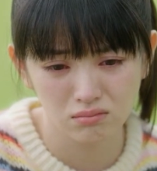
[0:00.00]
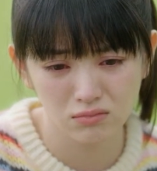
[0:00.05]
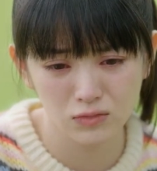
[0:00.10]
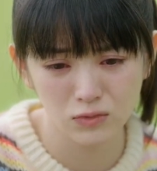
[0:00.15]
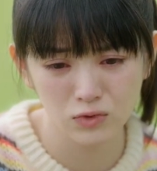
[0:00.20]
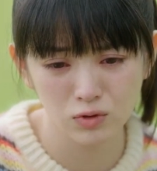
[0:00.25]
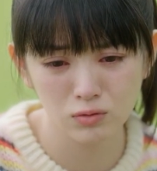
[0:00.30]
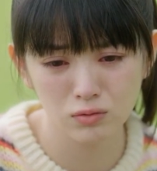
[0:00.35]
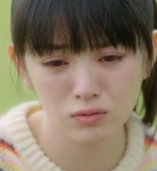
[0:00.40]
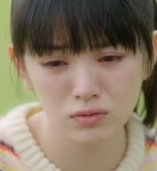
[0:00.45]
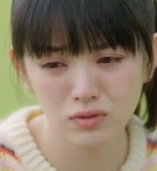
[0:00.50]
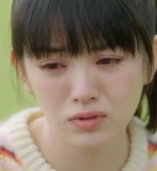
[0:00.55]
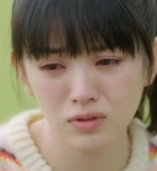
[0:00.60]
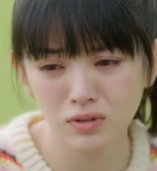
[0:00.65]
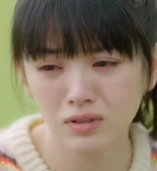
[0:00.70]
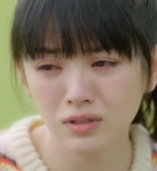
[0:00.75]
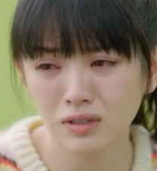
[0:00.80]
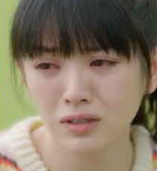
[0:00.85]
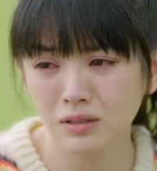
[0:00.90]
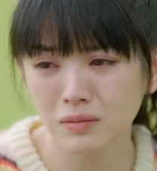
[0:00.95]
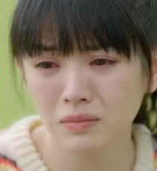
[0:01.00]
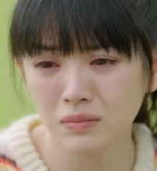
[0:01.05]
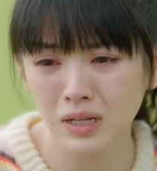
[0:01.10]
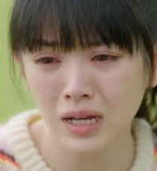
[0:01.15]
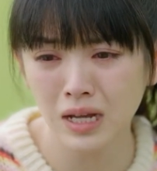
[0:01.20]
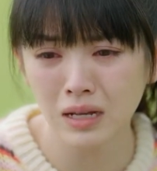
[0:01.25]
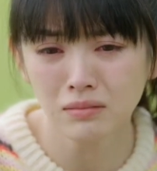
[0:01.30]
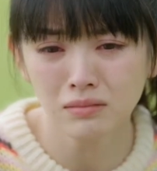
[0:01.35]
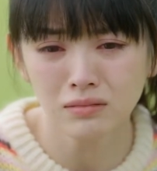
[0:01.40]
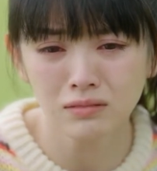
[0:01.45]
我真的
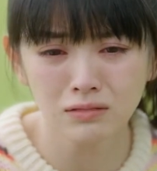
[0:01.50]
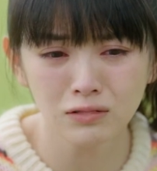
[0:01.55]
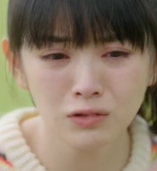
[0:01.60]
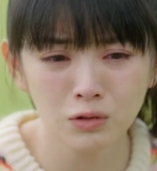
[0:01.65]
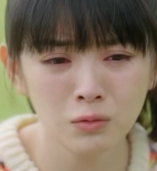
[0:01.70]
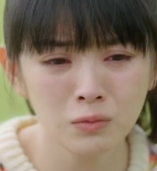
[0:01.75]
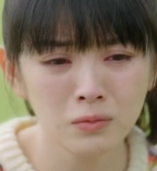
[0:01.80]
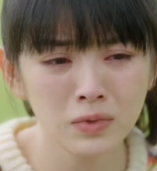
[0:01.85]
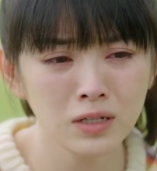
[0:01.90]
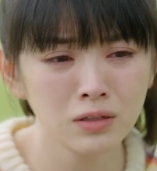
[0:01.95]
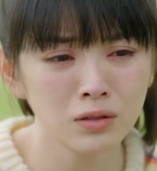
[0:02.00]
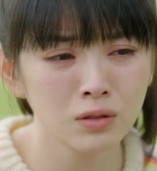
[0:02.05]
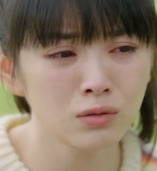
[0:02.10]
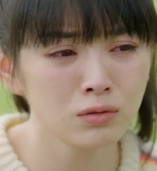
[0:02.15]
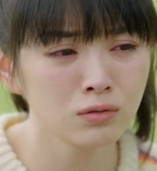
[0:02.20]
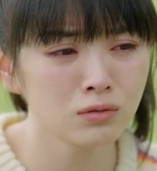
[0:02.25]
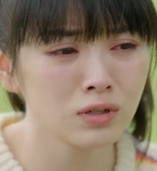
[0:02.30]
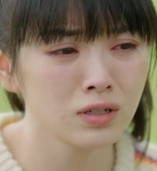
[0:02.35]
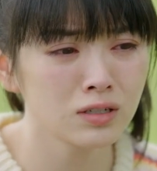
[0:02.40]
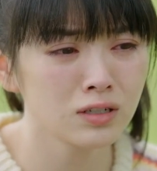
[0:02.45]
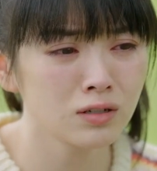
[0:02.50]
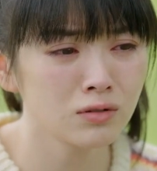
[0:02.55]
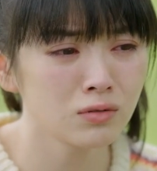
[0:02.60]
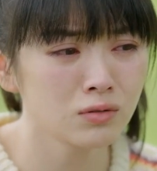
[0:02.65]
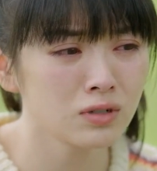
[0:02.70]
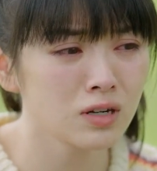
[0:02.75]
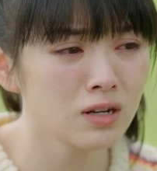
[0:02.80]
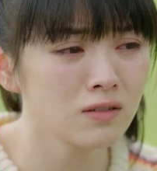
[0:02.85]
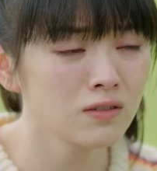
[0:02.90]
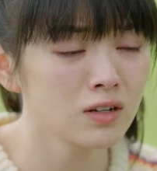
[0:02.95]
很怕我们班同
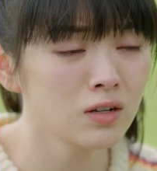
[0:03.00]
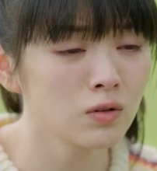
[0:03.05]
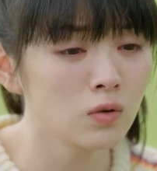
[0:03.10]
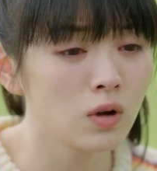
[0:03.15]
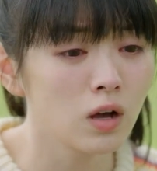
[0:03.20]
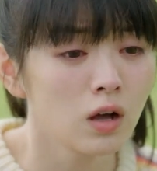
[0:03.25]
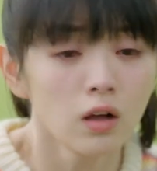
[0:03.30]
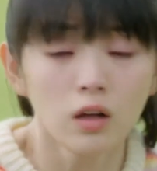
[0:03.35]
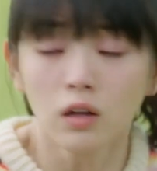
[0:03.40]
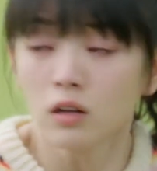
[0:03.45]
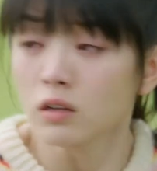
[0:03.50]
学在路上问